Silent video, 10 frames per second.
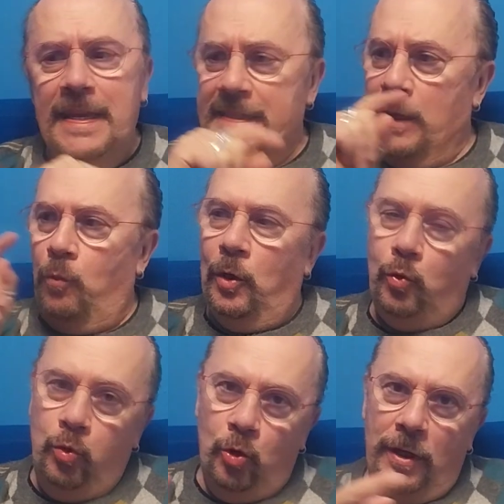se
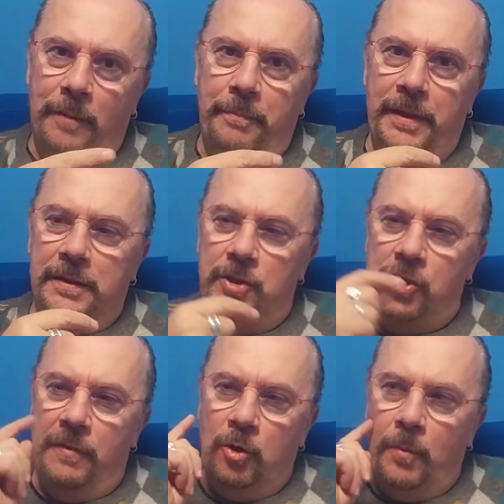qualcuno della band
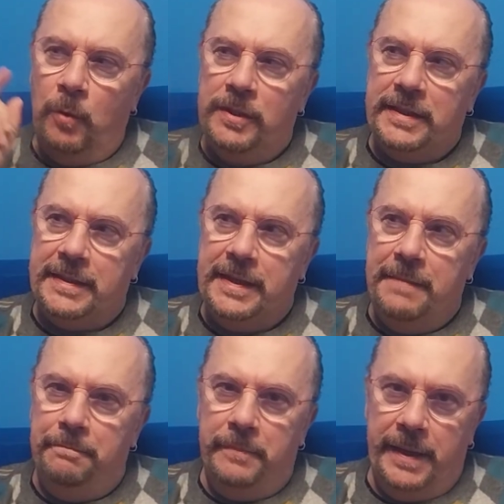diceva no ma questa
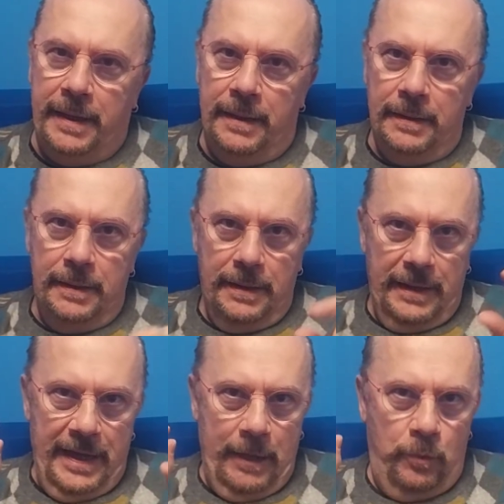sembra
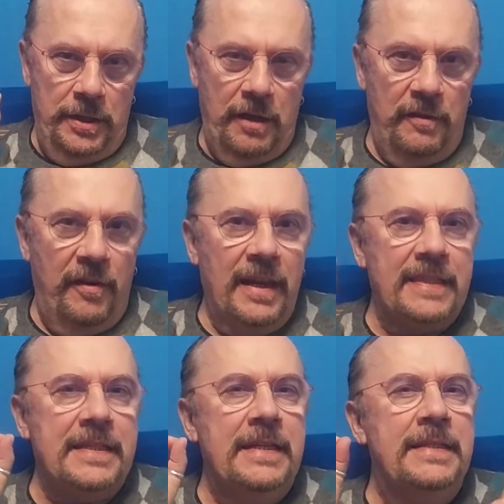e quindi aveva la
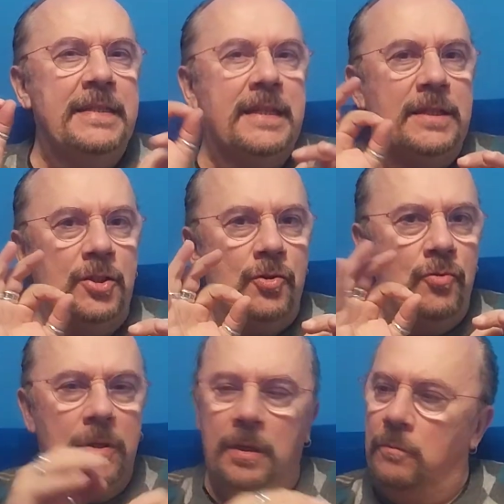
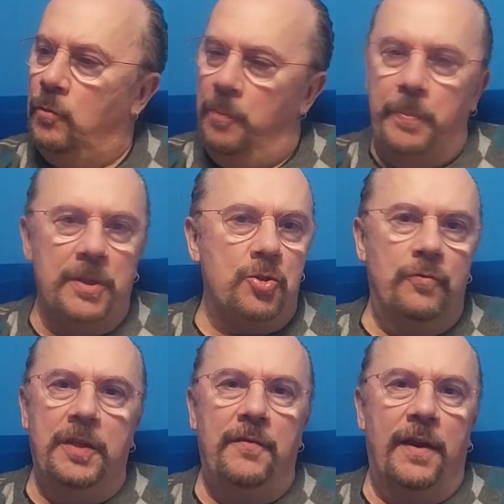sensazione, quel pezzo
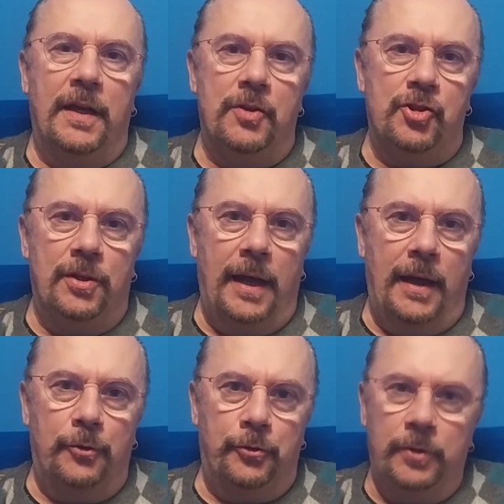veniva
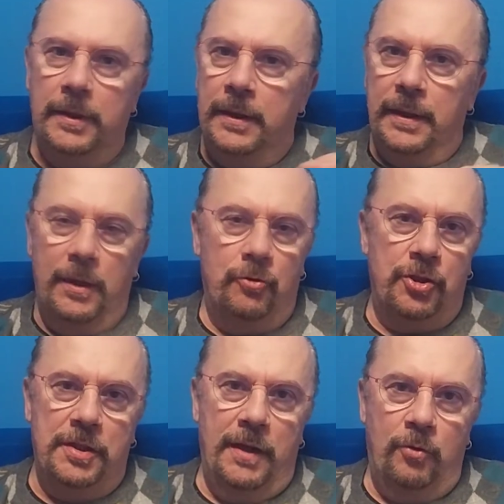cancellato e non
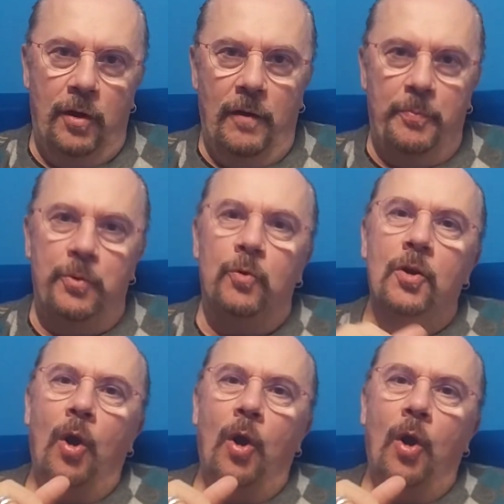ci si lavorava più.